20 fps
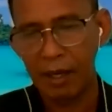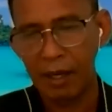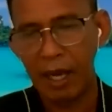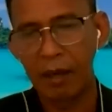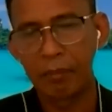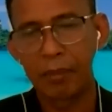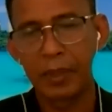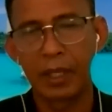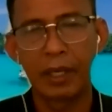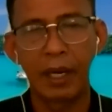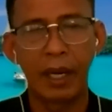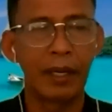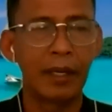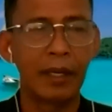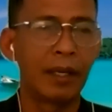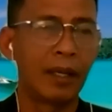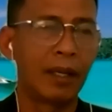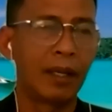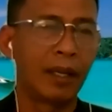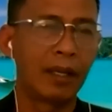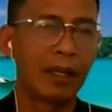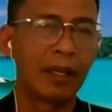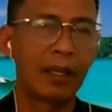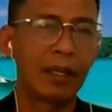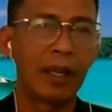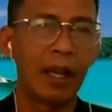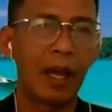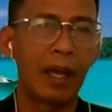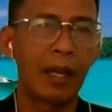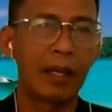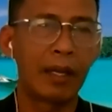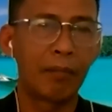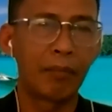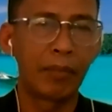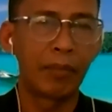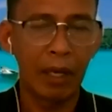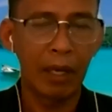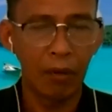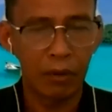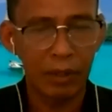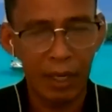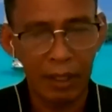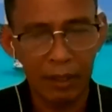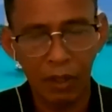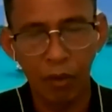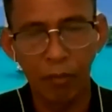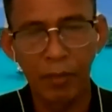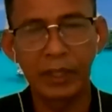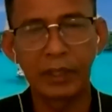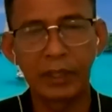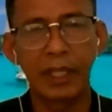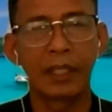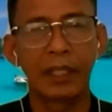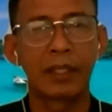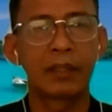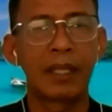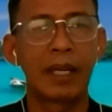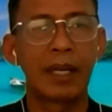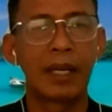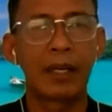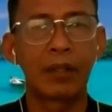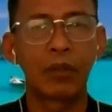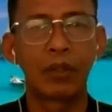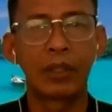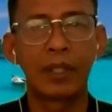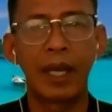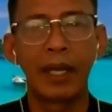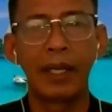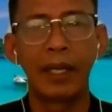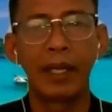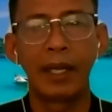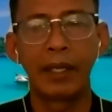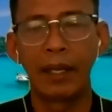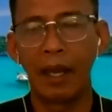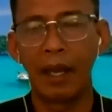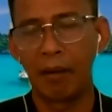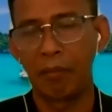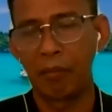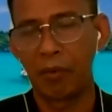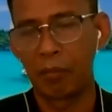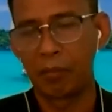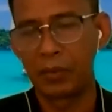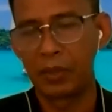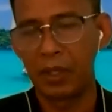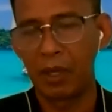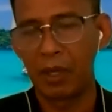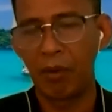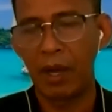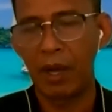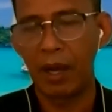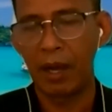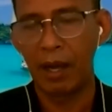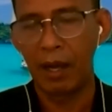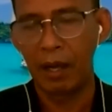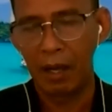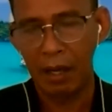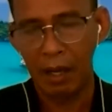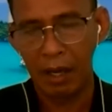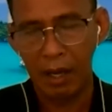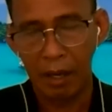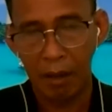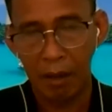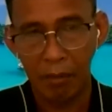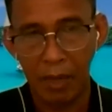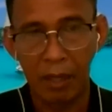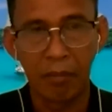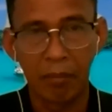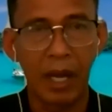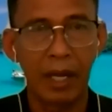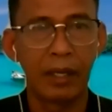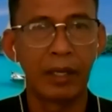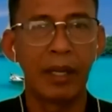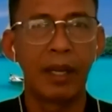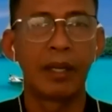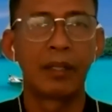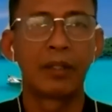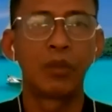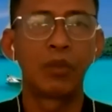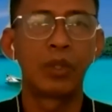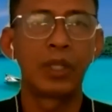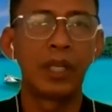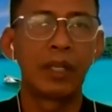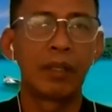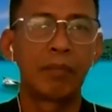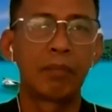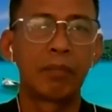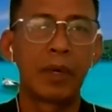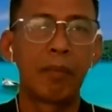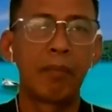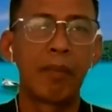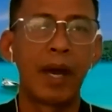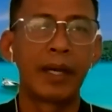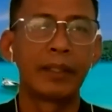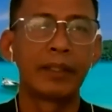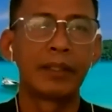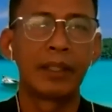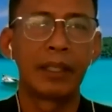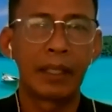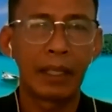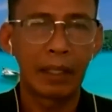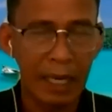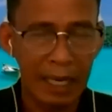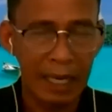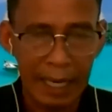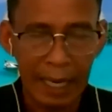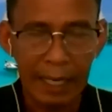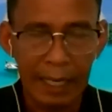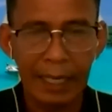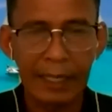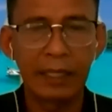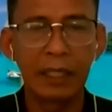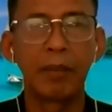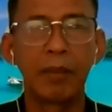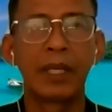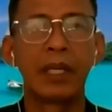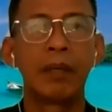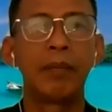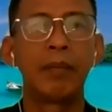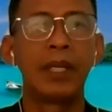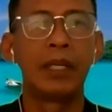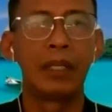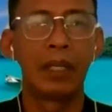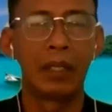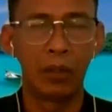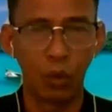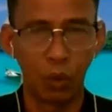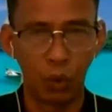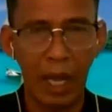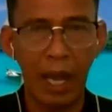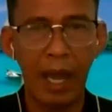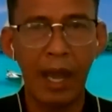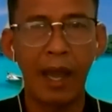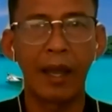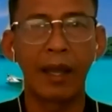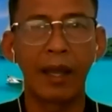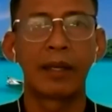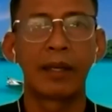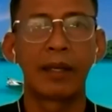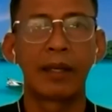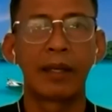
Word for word: การเปิดให้นำเที่ยวทั้งโดเมสติก ตลาดคนไทยเองเนี่ย ผมเชื่อว่าใหม่ๆ เนี่ย ธุรกิจประมาณขนาดเล็กที่เป็นเอจะอยู่ยาก